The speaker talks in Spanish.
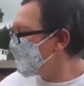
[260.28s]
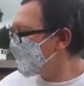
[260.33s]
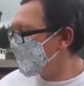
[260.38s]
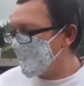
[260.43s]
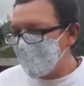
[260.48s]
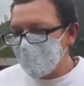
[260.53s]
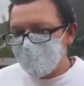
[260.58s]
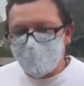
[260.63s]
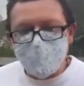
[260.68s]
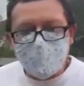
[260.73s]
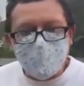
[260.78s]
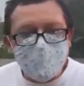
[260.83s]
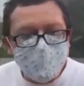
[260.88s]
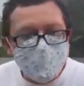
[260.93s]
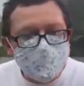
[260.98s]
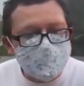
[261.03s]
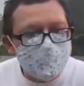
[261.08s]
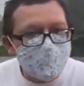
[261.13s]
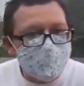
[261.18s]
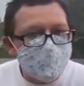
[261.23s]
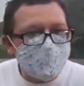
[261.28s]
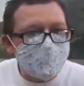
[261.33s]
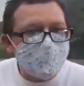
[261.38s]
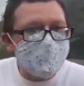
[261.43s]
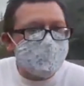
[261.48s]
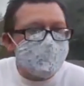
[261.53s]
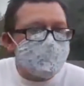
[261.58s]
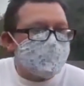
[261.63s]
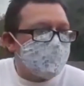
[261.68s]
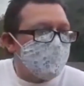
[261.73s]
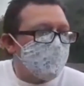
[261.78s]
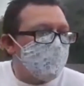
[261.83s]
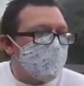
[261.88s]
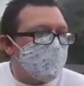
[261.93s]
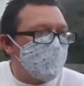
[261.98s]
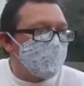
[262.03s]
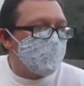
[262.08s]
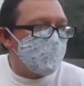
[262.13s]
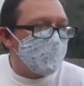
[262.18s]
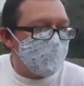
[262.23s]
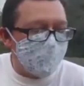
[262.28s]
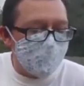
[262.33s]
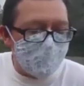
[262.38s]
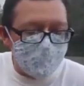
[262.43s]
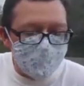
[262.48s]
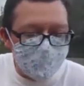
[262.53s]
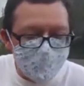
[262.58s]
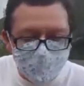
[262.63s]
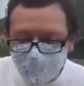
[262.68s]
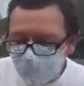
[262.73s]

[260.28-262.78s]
que puede estar en estado de alicoramiento,